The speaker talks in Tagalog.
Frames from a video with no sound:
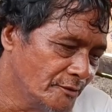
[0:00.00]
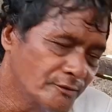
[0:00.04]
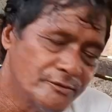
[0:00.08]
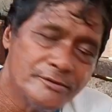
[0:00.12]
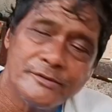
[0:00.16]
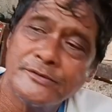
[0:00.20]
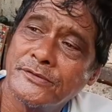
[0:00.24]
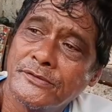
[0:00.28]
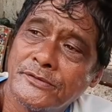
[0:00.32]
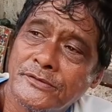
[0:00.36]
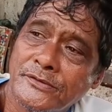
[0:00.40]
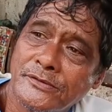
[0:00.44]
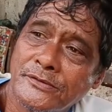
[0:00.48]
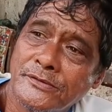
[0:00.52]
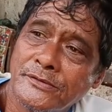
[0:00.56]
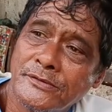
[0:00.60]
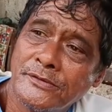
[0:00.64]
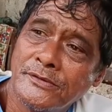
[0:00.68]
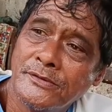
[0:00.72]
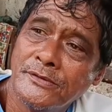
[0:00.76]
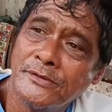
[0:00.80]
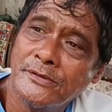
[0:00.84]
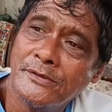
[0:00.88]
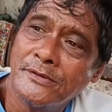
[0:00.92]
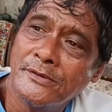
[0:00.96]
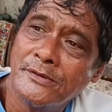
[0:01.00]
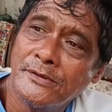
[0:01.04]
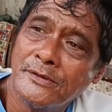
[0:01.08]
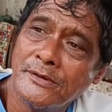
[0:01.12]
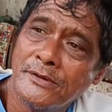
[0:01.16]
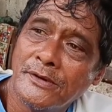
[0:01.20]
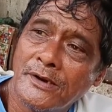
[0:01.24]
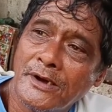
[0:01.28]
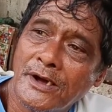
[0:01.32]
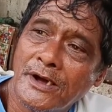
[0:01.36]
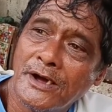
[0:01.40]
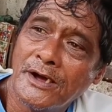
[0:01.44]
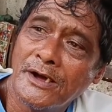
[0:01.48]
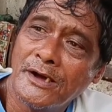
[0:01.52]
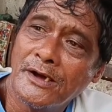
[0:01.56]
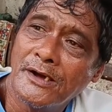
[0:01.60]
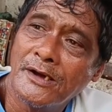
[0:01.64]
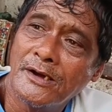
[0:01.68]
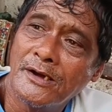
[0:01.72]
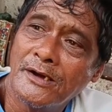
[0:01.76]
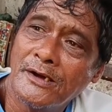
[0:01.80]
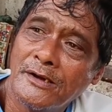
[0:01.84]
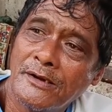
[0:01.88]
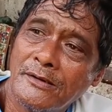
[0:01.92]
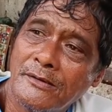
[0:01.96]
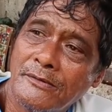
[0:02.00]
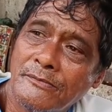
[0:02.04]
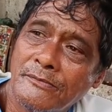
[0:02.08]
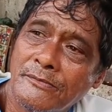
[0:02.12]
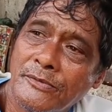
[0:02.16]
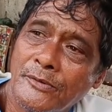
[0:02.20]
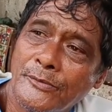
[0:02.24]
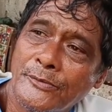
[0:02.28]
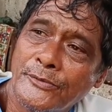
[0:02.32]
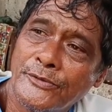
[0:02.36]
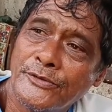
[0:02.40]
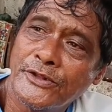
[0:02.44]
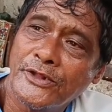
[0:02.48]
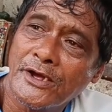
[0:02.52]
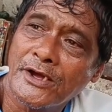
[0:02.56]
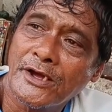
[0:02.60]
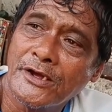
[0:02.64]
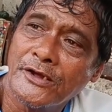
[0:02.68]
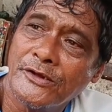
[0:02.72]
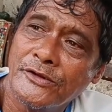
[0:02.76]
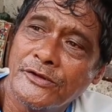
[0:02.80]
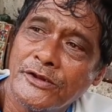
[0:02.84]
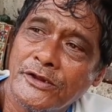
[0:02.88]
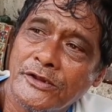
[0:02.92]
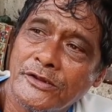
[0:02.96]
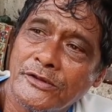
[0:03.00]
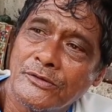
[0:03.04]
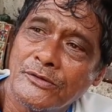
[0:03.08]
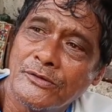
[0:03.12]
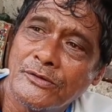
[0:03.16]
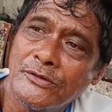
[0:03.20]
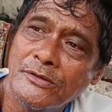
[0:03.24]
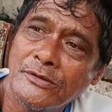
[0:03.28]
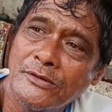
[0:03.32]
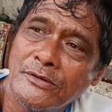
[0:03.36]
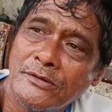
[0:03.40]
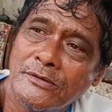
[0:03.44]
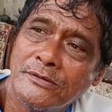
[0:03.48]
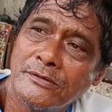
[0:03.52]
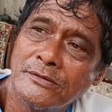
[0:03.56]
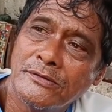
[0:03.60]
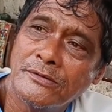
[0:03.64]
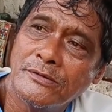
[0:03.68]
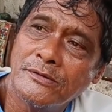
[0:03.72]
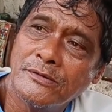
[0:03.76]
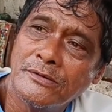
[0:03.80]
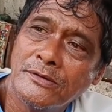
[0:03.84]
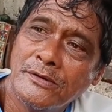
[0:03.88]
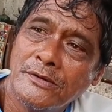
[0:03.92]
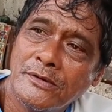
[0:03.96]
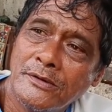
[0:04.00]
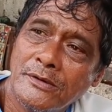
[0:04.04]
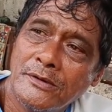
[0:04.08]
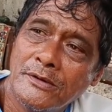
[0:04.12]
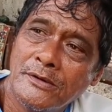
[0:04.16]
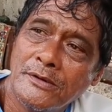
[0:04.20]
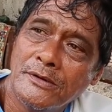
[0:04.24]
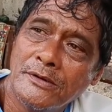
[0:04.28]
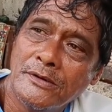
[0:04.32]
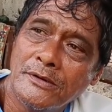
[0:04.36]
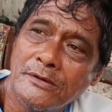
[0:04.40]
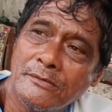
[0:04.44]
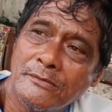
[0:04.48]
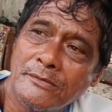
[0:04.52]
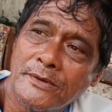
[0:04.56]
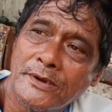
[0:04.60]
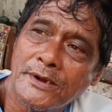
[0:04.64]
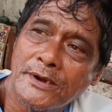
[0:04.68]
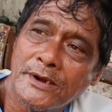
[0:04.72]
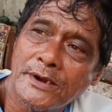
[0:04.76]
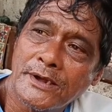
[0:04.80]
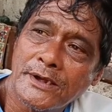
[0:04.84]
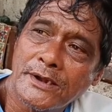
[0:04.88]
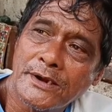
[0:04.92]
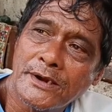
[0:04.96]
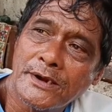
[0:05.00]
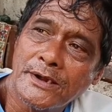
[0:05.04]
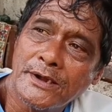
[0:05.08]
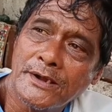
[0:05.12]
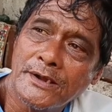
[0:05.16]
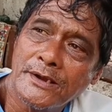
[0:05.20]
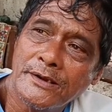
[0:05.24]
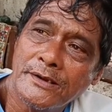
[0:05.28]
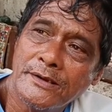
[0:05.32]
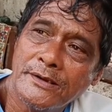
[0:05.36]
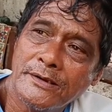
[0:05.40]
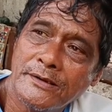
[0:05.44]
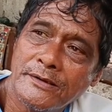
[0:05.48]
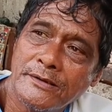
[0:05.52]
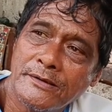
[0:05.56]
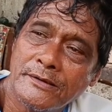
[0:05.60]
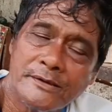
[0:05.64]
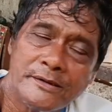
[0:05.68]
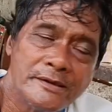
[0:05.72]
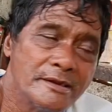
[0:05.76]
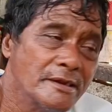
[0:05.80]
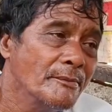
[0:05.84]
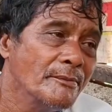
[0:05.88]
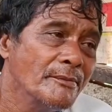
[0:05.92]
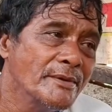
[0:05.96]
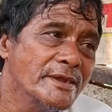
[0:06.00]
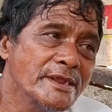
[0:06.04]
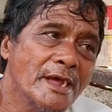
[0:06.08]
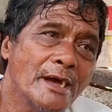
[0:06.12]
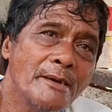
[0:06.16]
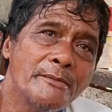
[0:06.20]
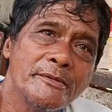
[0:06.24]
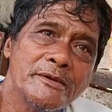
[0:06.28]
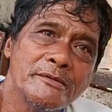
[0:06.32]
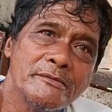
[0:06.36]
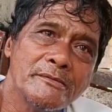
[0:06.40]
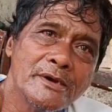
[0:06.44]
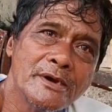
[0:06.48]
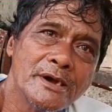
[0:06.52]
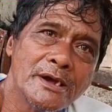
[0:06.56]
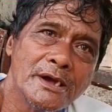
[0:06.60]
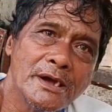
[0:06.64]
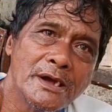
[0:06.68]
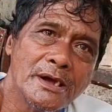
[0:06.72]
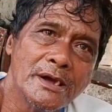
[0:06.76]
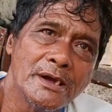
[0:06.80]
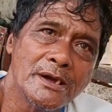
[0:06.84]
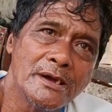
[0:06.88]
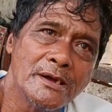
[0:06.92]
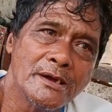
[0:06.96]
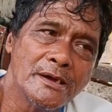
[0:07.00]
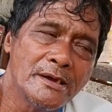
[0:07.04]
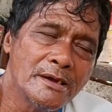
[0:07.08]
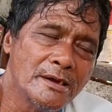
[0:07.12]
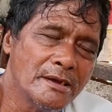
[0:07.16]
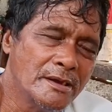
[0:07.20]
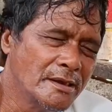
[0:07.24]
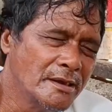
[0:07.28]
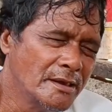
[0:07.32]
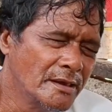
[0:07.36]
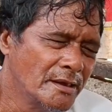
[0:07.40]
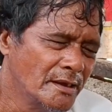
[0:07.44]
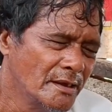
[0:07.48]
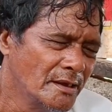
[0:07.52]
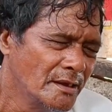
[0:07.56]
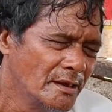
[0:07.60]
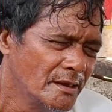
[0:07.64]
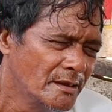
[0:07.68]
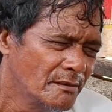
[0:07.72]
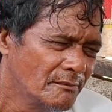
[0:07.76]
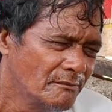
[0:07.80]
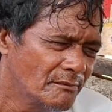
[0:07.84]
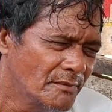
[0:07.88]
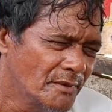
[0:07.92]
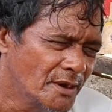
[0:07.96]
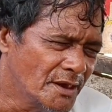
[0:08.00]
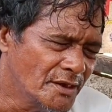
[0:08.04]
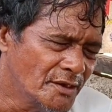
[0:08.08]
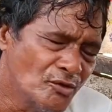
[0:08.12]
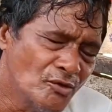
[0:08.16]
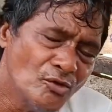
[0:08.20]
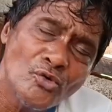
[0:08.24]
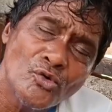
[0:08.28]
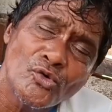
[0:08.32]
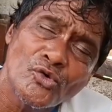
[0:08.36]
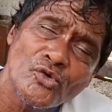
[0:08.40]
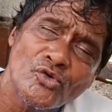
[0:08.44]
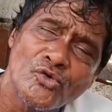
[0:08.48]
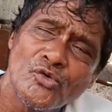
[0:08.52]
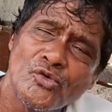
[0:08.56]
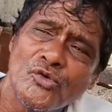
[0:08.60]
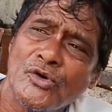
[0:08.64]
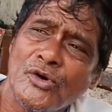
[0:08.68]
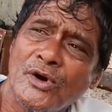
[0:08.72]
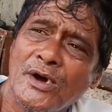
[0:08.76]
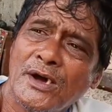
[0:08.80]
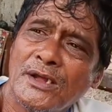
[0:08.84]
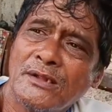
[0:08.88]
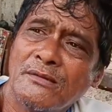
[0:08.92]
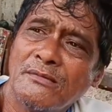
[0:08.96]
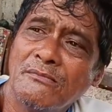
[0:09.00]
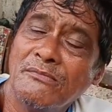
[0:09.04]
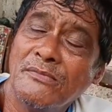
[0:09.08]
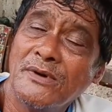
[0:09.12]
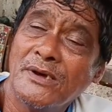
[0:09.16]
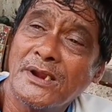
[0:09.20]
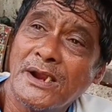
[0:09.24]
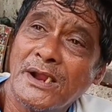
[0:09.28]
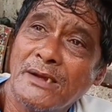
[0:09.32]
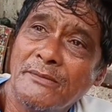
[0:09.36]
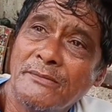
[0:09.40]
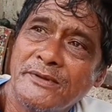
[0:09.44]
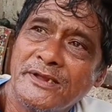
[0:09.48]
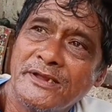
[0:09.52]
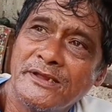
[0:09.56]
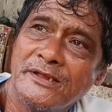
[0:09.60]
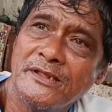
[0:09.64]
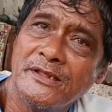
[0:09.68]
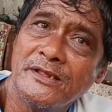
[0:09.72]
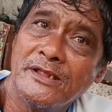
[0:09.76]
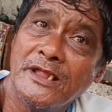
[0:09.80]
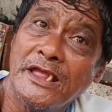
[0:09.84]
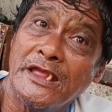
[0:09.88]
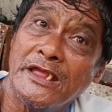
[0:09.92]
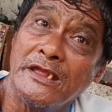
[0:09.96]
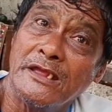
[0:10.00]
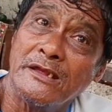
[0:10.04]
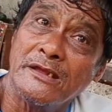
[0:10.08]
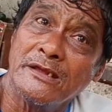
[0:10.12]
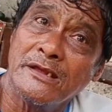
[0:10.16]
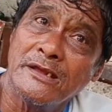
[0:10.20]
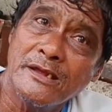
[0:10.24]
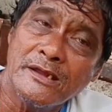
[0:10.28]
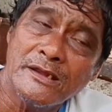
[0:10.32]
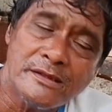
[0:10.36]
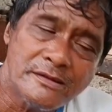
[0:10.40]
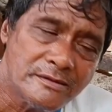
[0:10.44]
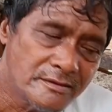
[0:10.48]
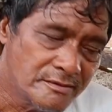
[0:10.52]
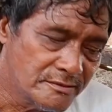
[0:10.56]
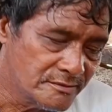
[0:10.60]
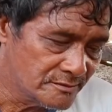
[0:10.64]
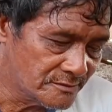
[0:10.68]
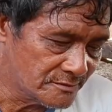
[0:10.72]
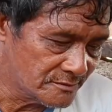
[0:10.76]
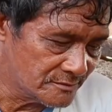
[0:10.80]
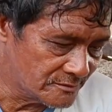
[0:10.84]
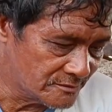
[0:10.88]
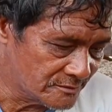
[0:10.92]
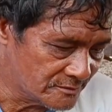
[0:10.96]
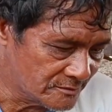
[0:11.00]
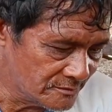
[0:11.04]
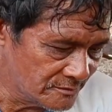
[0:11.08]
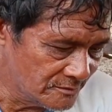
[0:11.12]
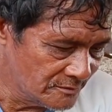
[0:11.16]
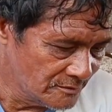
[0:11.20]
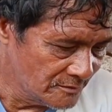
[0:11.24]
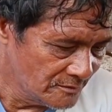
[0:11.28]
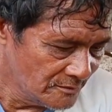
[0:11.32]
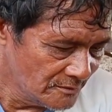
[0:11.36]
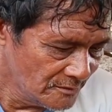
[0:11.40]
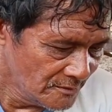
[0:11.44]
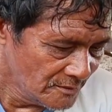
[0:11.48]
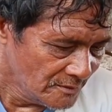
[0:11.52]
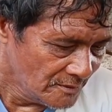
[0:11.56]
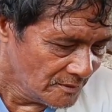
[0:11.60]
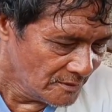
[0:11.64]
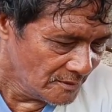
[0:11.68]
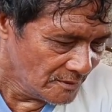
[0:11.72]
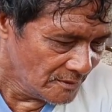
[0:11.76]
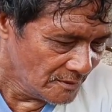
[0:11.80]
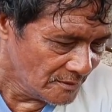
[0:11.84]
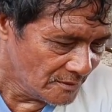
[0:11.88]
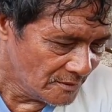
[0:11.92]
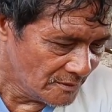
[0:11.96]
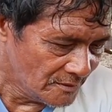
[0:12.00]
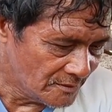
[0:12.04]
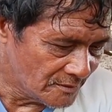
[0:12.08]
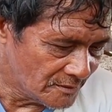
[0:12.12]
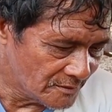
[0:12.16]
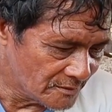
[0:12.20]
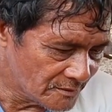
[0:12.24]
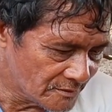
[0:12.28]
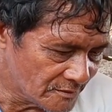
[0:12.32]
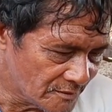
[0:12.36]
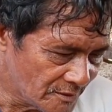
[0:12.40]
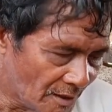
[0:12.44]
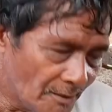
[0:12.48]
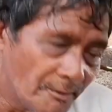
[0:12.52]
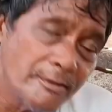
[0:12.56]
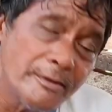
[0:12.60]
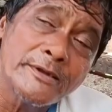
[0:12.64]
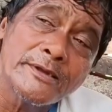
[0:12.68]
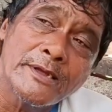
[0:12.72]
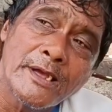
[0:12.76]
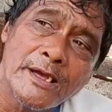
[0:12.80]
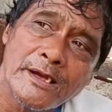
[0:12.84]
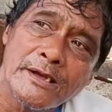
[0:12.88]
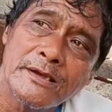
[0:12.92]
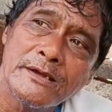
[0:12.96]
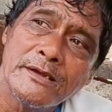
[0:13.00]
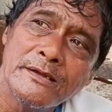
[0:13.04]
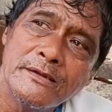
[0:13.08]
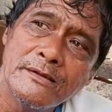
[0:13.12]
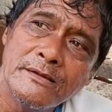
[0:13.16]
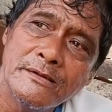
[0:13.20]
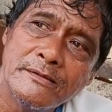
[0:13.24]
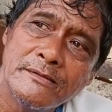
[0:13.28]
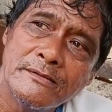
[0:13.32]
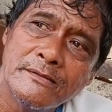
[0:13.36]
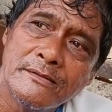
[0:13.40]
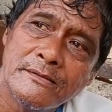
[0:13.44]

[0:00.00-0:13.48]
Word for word: nung uh, pumunta kayo dito ng mga nakaraan, madaming mga manunukso at maraming naiingit. Mm. Sabi sa akin,